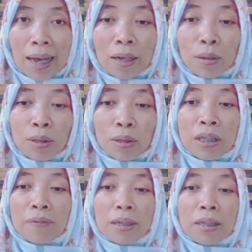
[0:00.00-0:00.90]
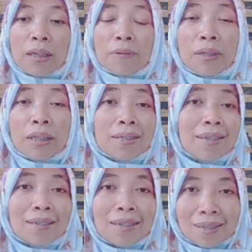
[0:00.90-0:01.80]
harus
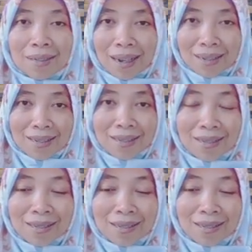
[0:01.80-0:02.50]
didefinisikan dengan jelas.